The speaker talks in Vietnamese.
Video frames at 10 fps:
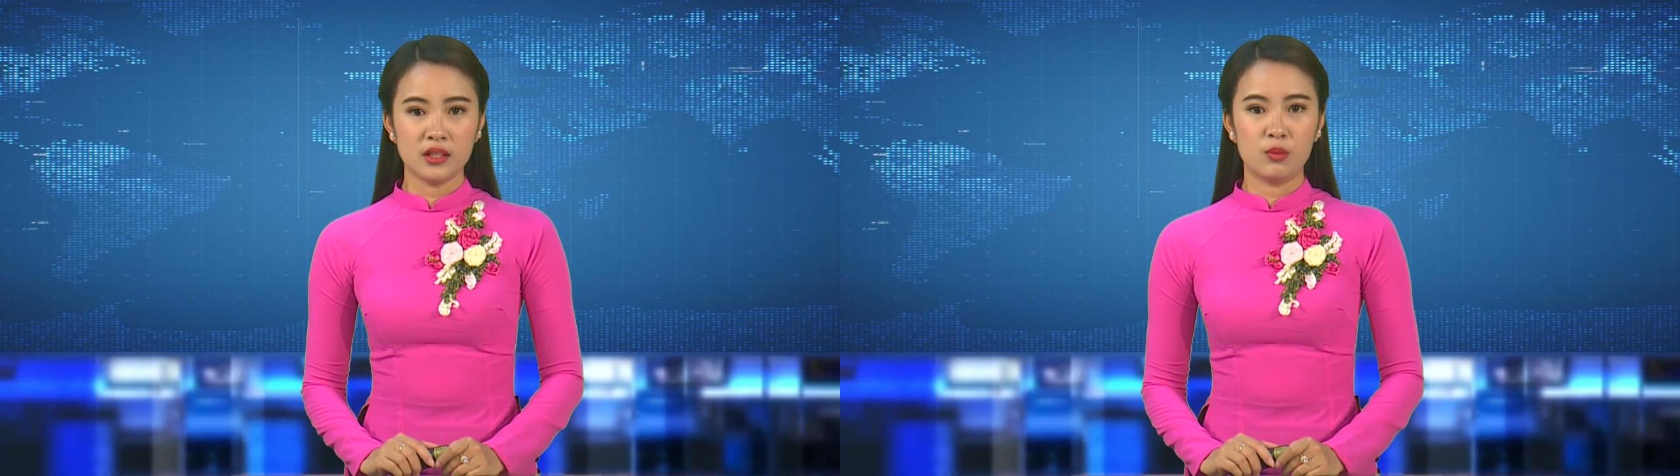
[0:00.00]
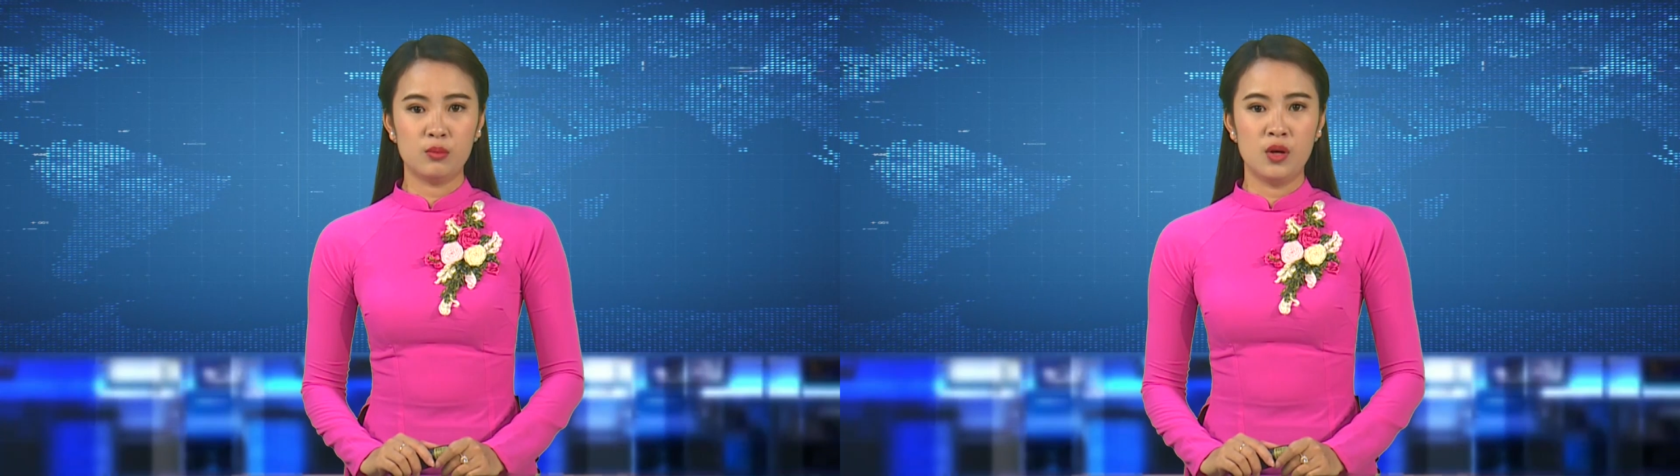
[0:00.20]

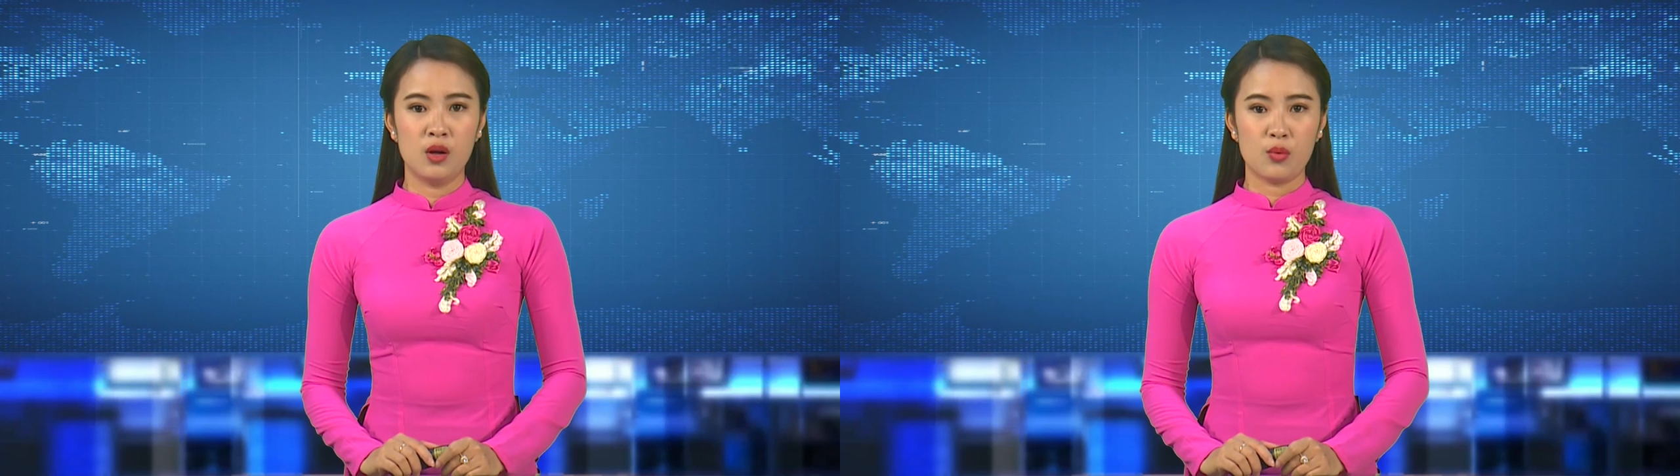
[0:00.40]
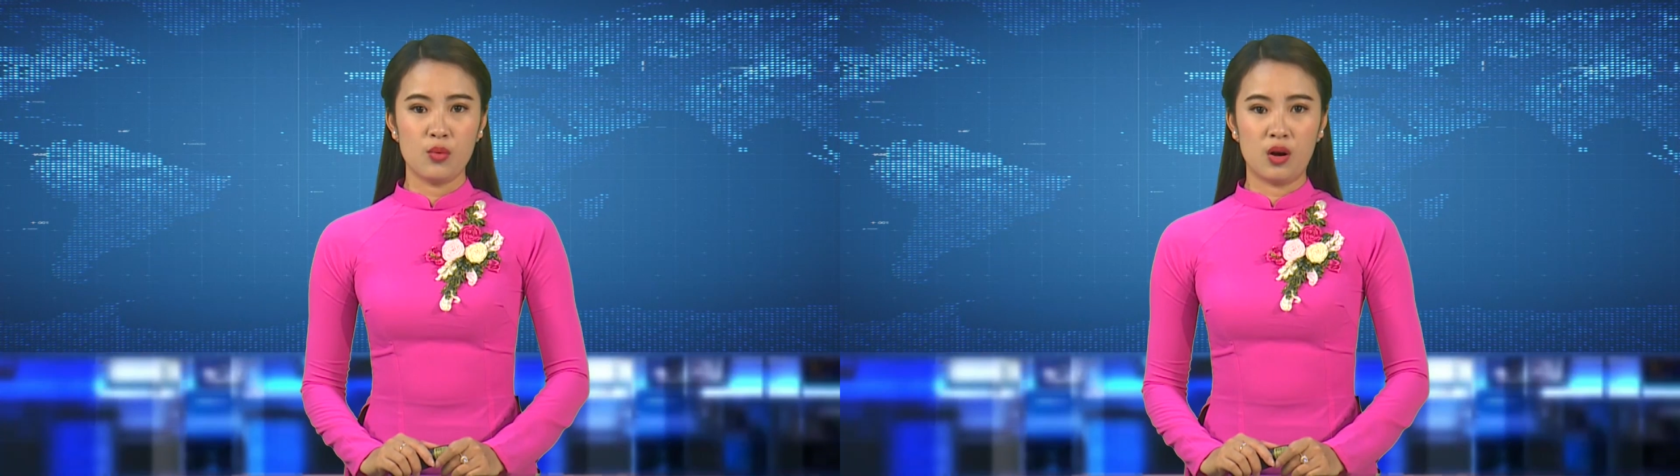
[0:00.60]
trọng
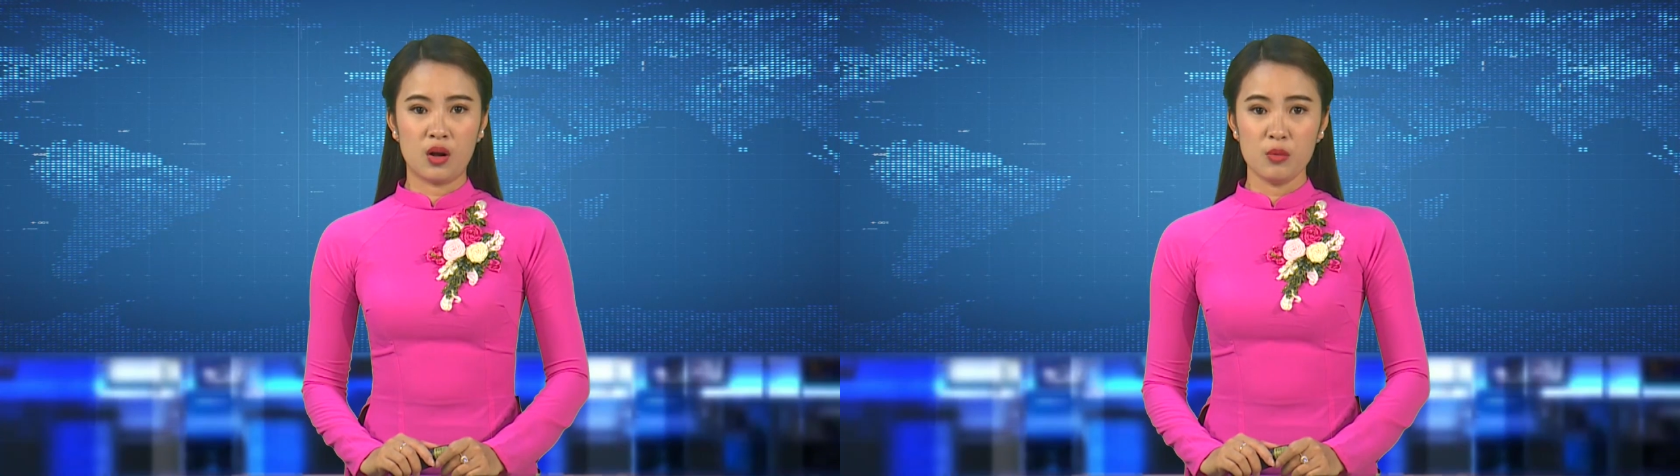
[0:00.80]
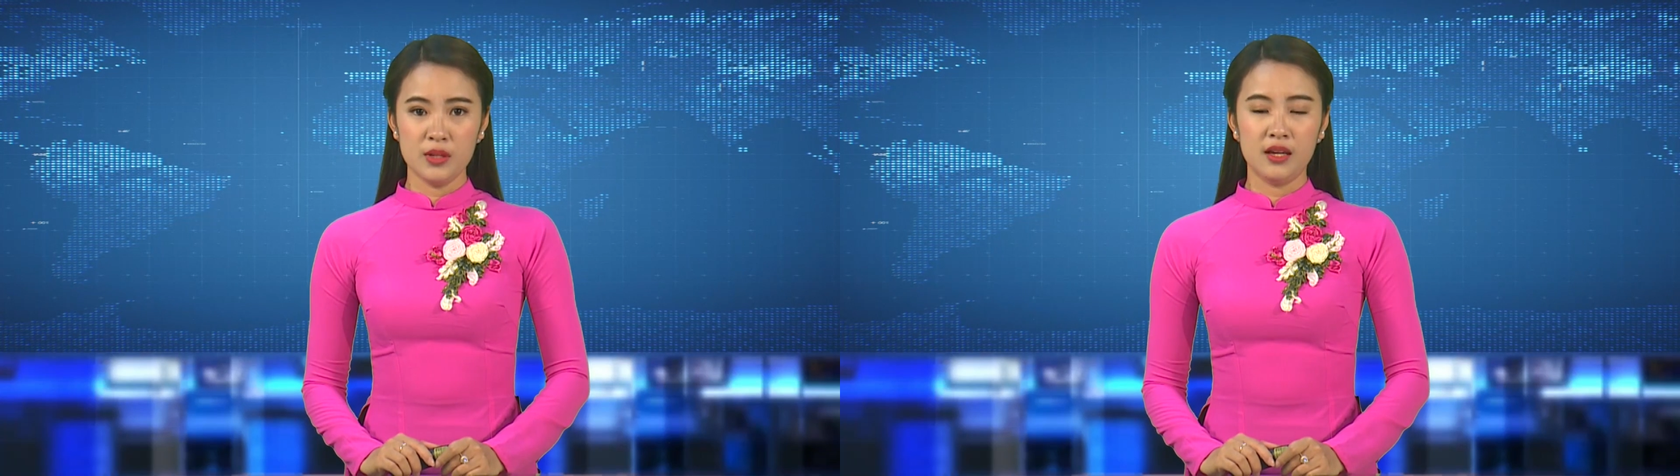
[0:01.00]
của
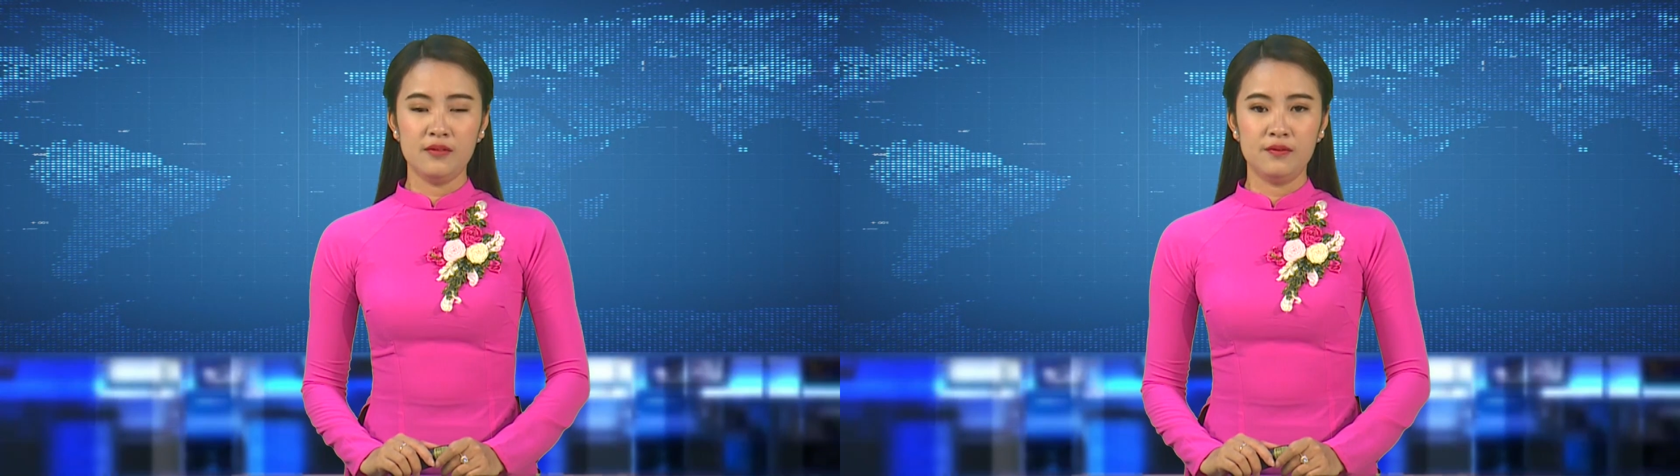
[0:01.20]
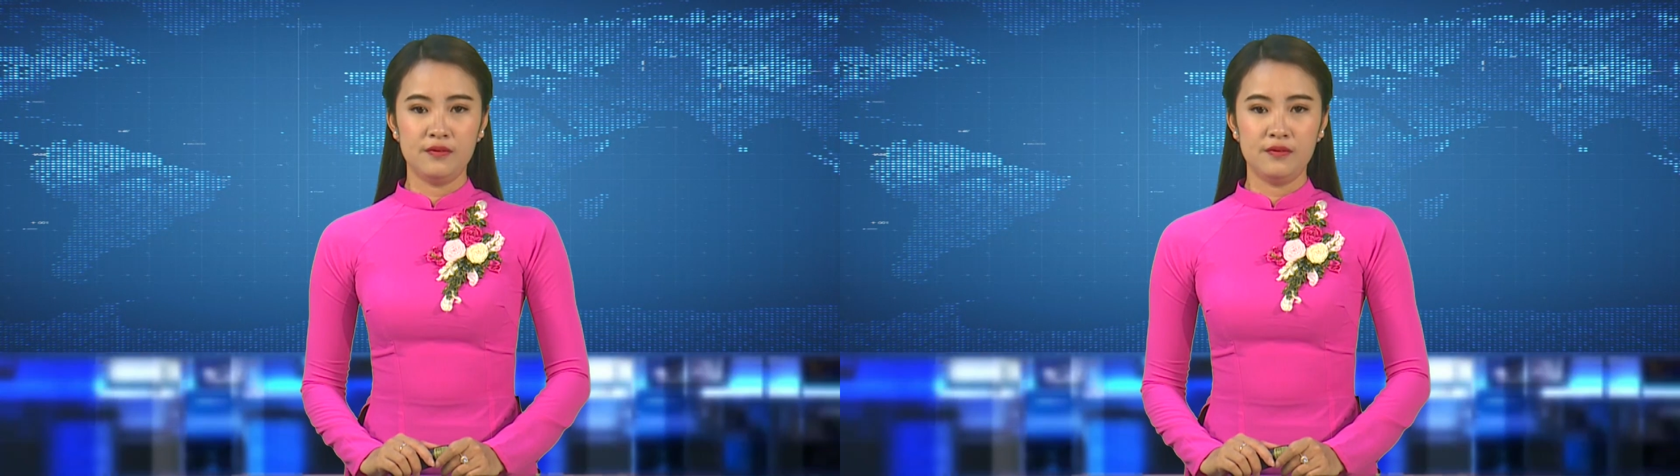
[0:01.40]
công nhân